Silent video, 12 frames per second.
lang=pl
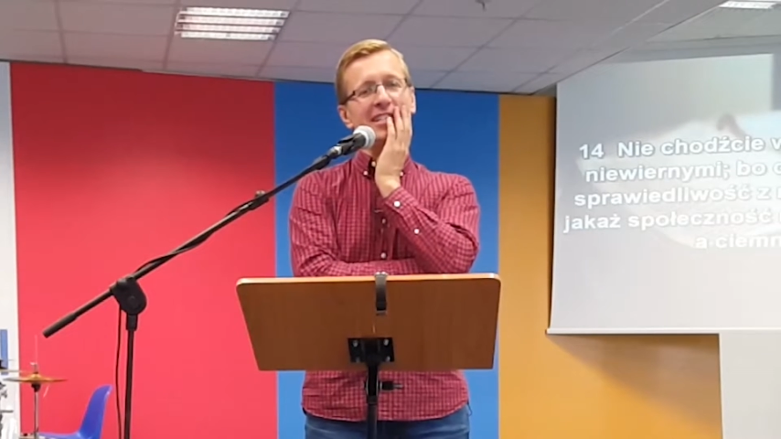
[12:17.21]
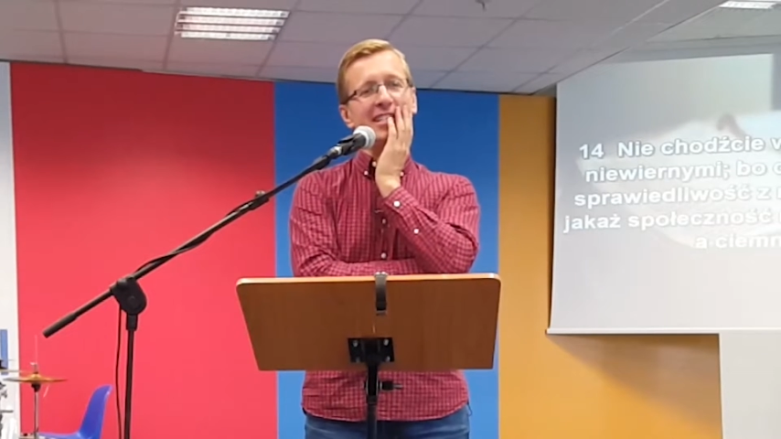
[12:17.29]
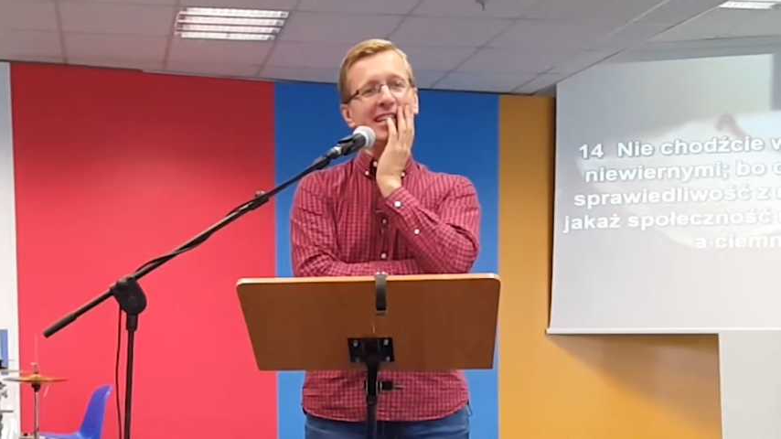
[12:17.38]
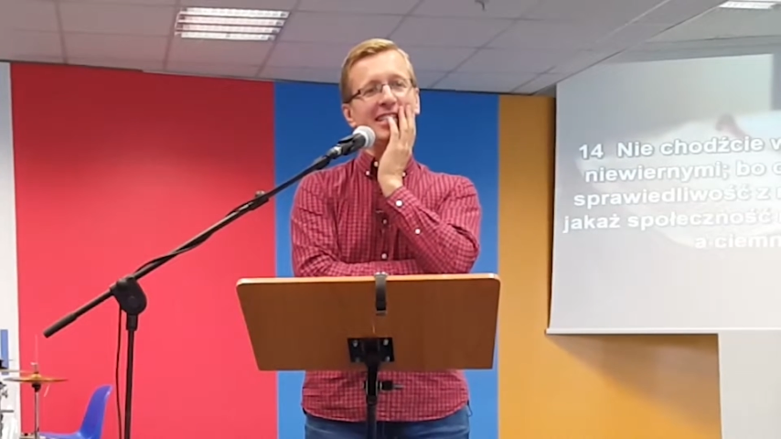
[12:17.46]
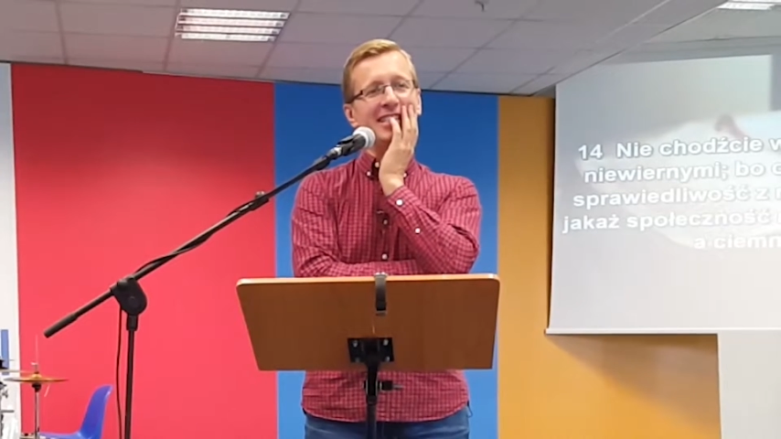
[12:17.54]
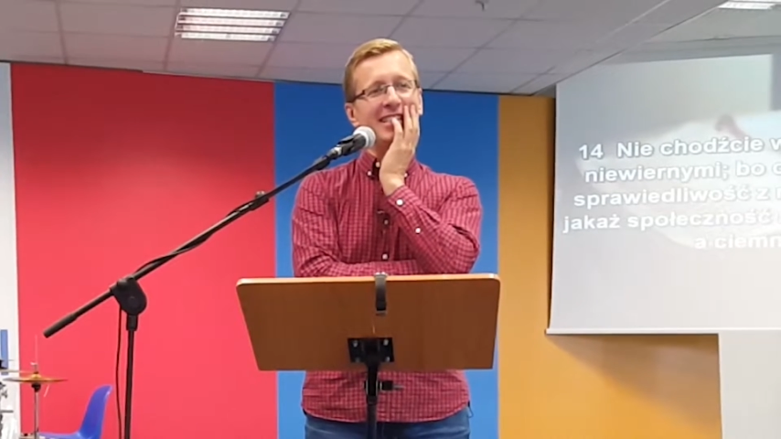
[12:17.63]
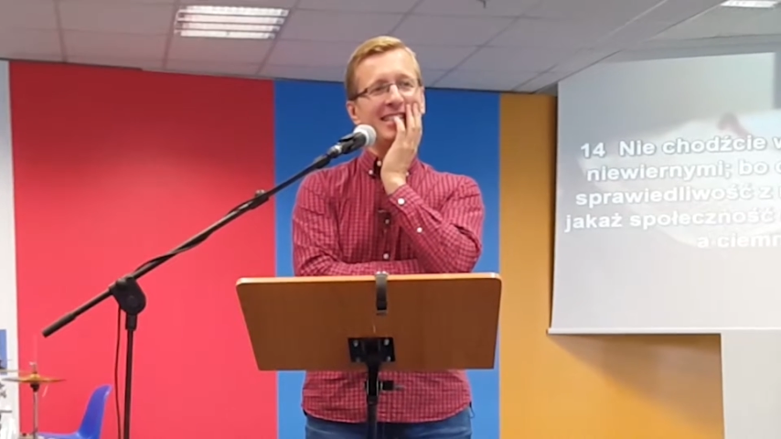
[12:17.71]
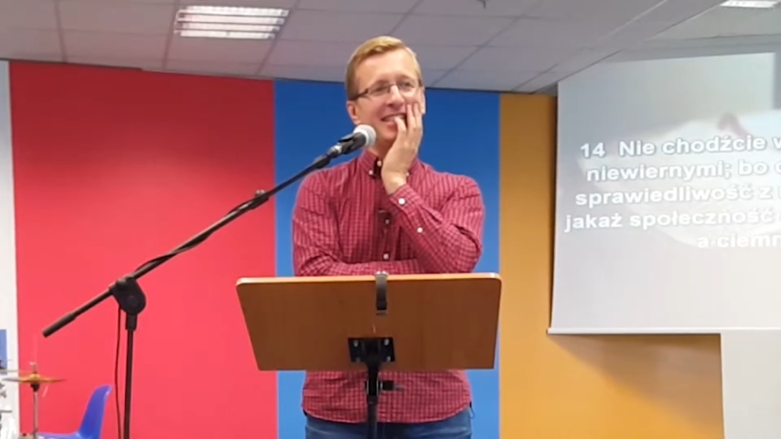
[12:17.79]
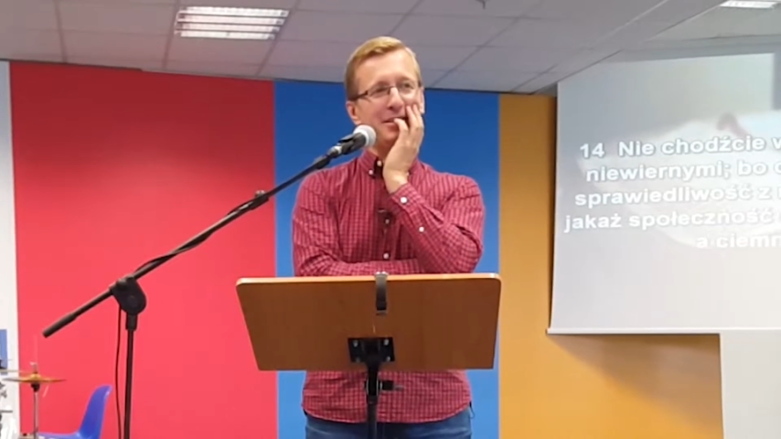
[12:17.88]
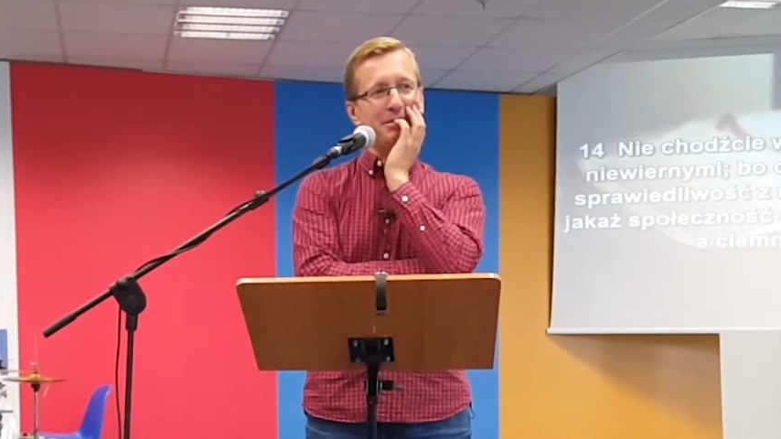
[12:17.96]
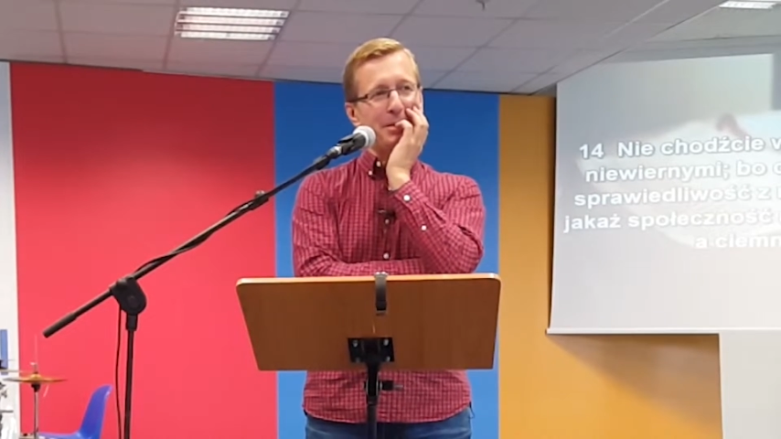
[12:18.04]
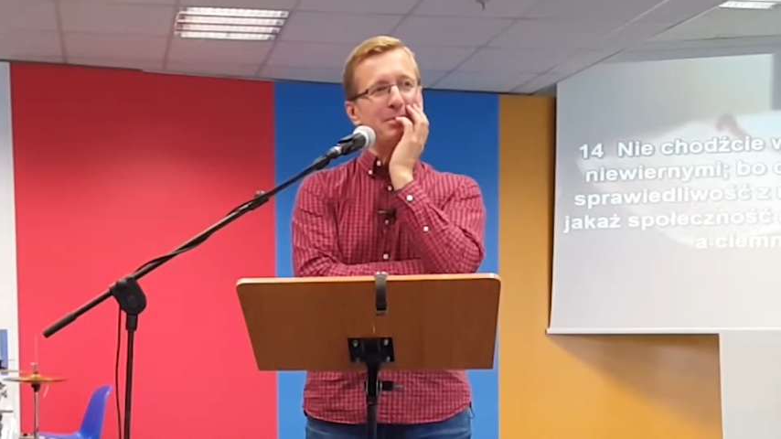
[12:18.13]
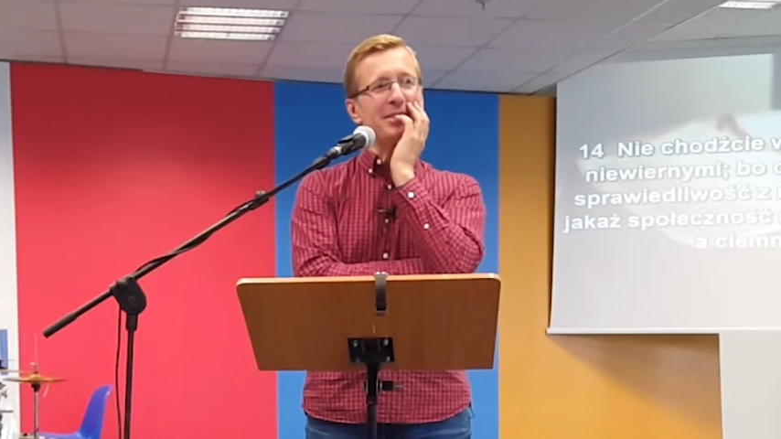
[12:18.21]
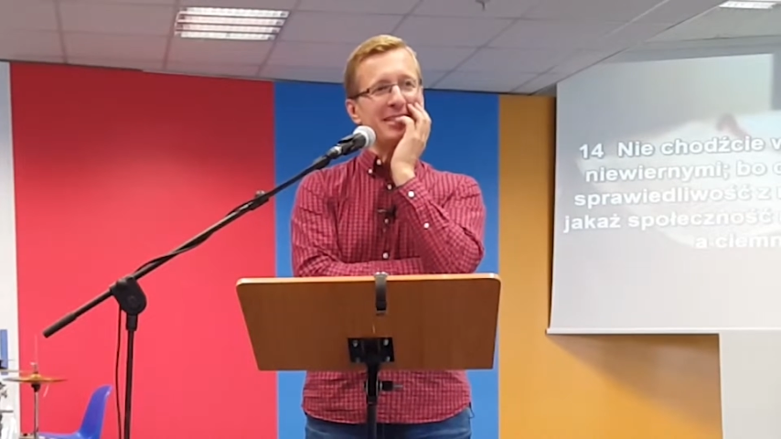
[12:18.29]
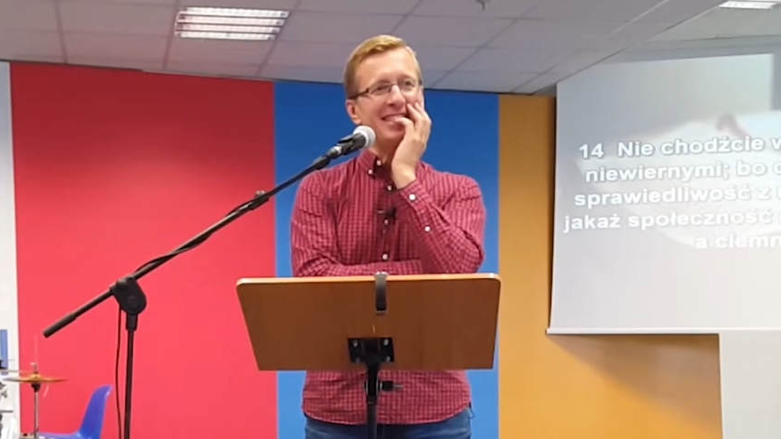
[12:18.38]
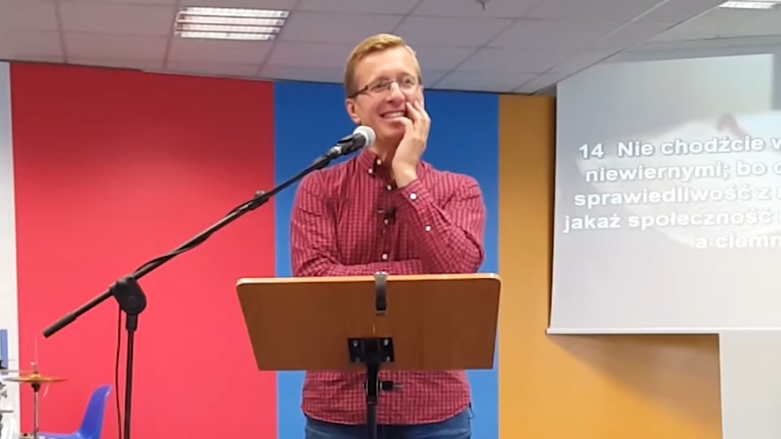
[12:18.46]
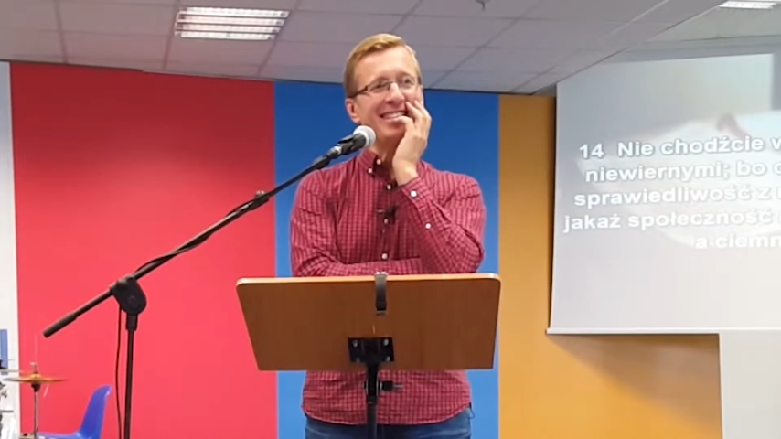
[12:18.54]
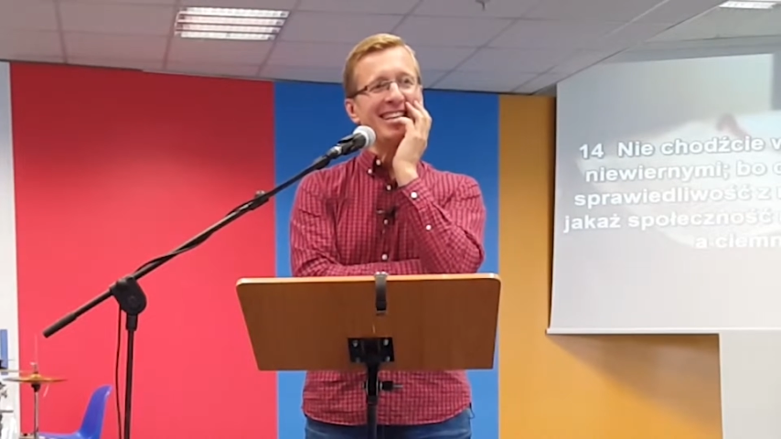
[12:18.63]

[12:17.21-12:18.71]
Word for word: w zasadzie też mamy